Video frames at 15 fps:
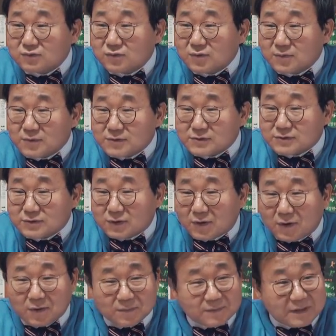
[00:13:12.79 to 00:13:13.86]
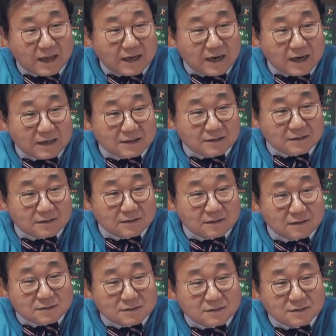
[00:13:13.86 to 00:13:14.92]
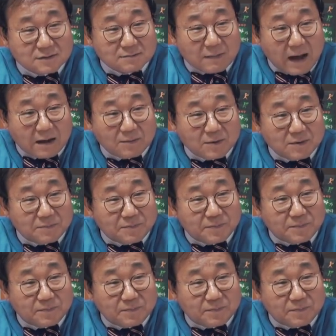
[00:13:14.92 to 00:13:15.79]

두고 볼 수 없다라는 그 마음을